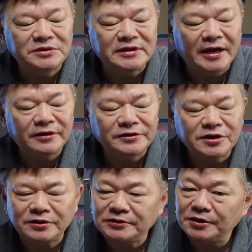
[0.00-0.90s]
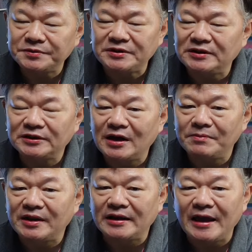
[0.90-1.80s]
이자액은요 끝없이
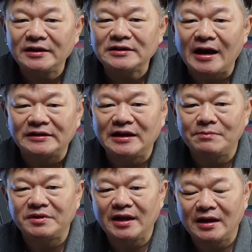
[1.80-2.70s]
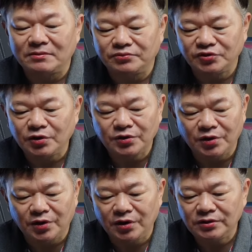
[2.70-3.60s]
들어갑니다. 얘는 가능합니다.
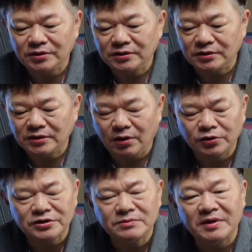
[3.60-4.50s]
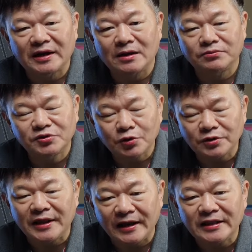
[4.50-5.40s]
무조건 어떻습니까?
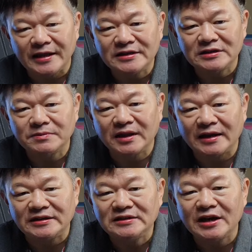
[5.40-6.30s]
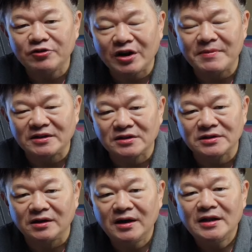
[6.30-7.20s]
무조건 내게 네 돼 있습니다. 이자율에
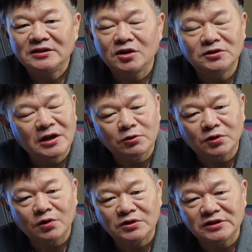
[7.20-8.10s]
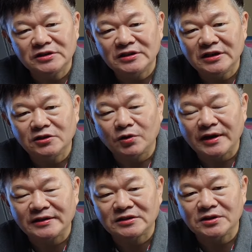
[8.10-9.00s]
맞춰서 절대로 떨어지는 일은
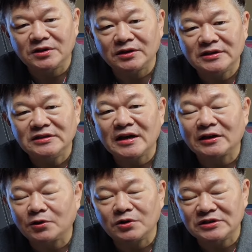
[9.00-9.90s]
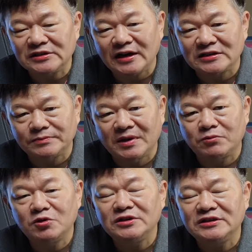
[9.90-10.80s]
없겠죠. 이자가 떨어지진 않습니다.
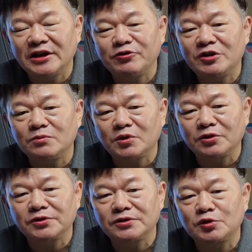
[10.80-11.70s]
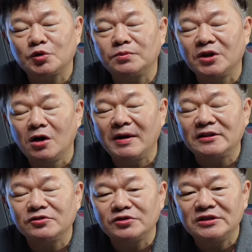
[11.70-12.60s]
물론 이자율이 좀 떨어져서 좀 덜
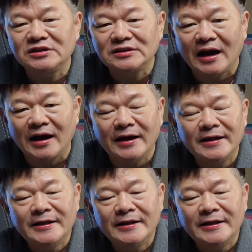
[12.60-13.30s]
받을 수는 있으나